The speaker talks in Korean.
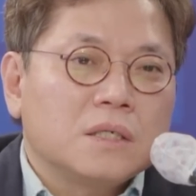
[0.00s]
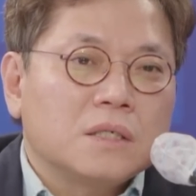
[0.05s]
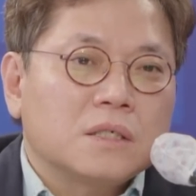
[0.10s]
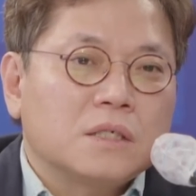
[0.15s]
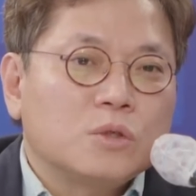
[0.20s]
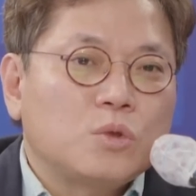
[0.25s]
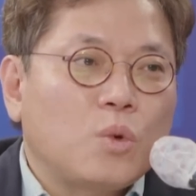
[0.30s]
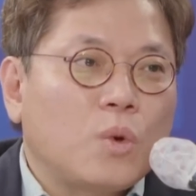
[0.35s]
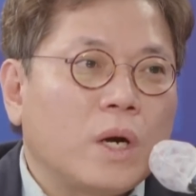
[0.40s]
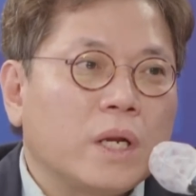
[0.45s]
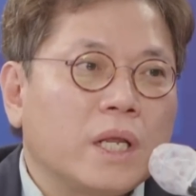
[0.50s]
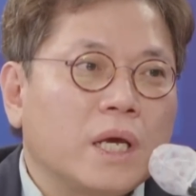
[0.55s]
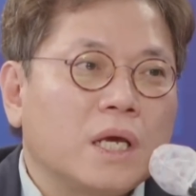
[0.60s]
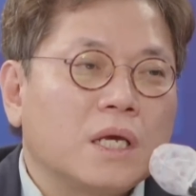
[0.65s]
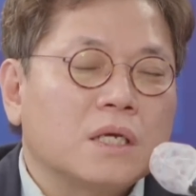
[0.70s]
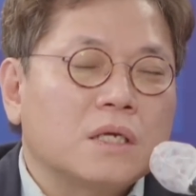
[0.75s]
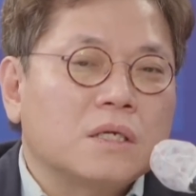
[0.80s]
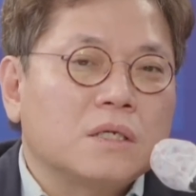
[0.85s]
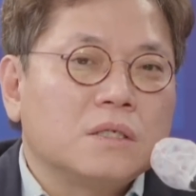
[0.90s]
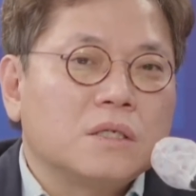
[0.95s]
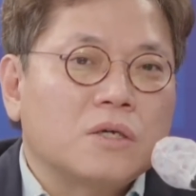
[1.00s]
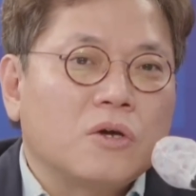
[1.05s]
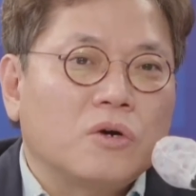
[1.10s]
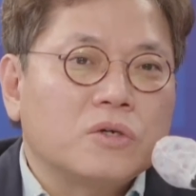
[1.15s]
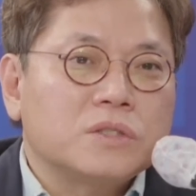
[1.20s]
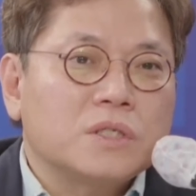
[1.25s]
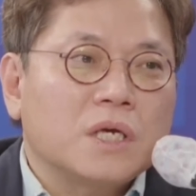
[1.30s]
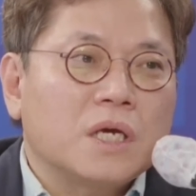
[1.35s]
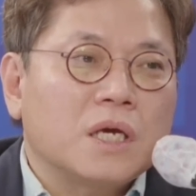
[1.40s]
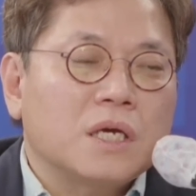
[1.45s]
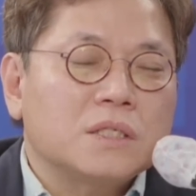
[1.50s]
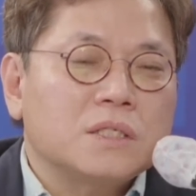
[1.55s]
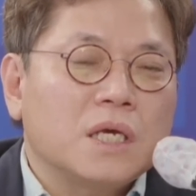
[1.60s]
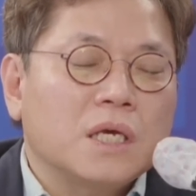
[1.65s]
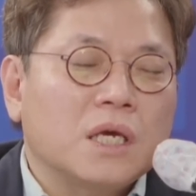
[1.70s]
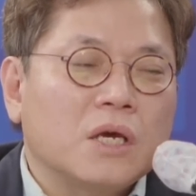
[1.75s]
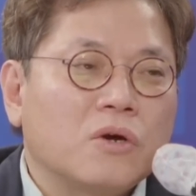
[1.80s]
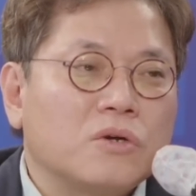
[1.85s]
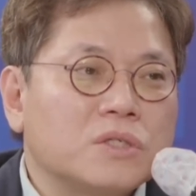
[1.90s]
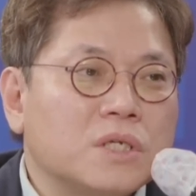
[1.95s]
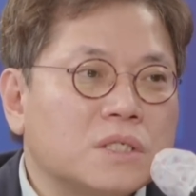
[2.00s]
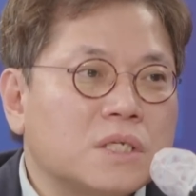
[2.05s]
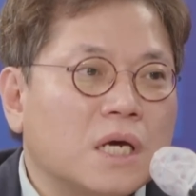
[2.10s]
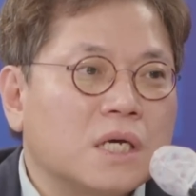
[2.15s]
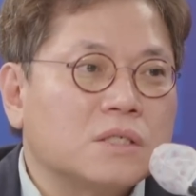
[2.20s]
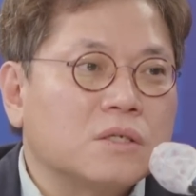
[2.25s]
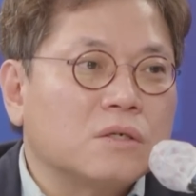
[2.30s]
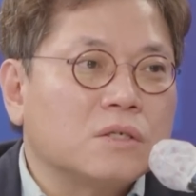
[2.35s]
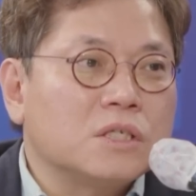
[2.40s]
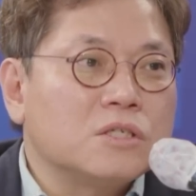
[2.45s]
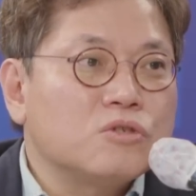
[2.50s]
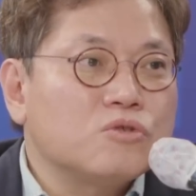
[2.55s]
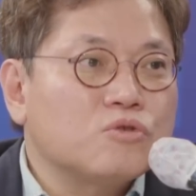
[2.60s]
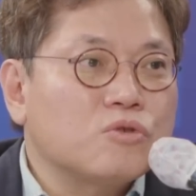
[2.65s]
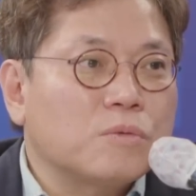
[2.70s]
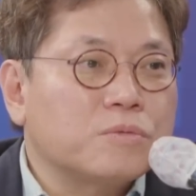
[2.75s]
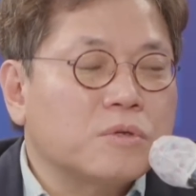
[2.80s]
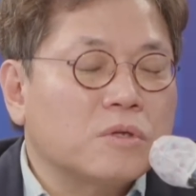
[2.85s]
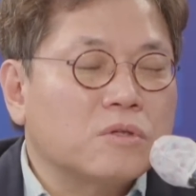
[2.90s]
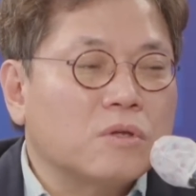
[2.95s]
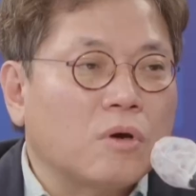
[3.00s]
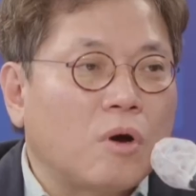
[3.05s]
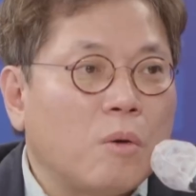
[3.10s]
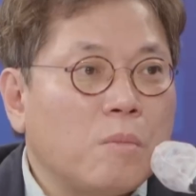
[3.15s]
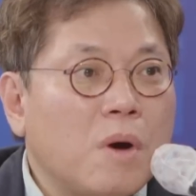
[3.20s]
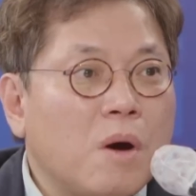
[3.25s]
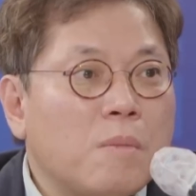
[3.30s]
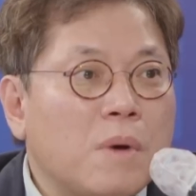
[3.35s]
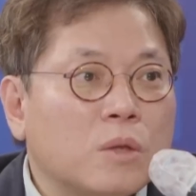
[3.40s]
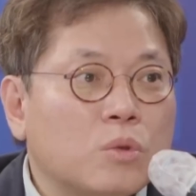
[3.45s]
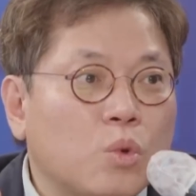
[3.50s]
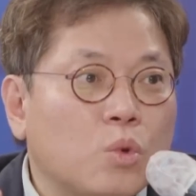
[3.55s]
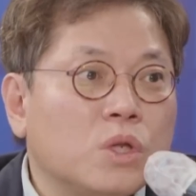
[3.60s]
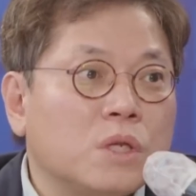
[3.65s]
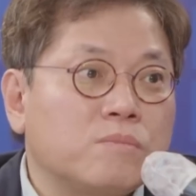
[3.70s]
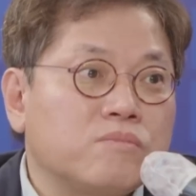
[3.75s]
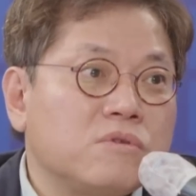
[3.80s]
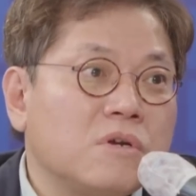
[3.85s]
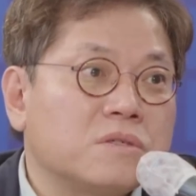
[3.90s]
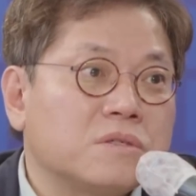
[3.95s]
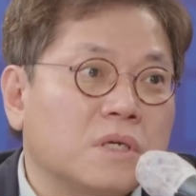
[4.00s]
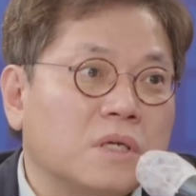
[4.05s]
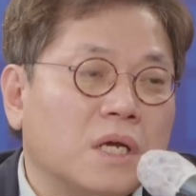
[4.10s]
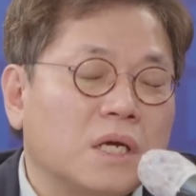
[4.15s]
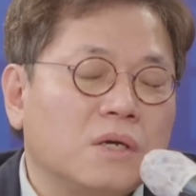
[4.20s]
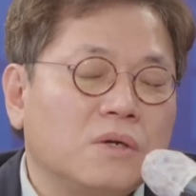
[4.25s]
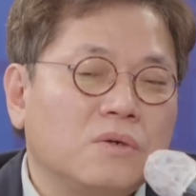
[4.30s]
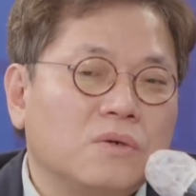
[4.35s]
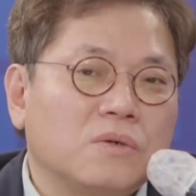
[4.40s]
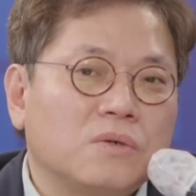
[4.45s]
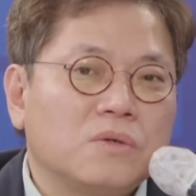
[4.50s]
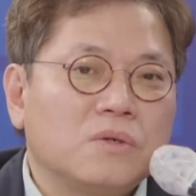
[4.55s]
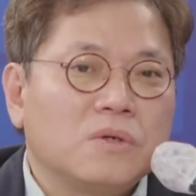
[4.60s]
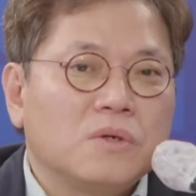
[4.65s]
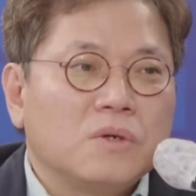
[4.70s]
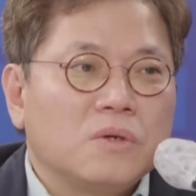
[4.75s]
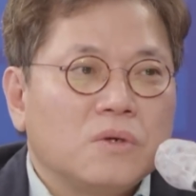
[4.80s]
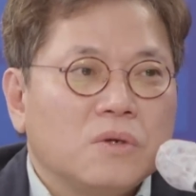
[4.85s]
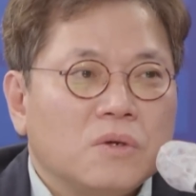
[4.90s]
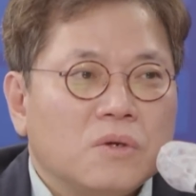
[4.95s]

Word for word: 그 동안의 그 경제 세계 경제사에서 있을 수 없었던 어마어마한 돈이 풀렸잖아요. 그렇죠.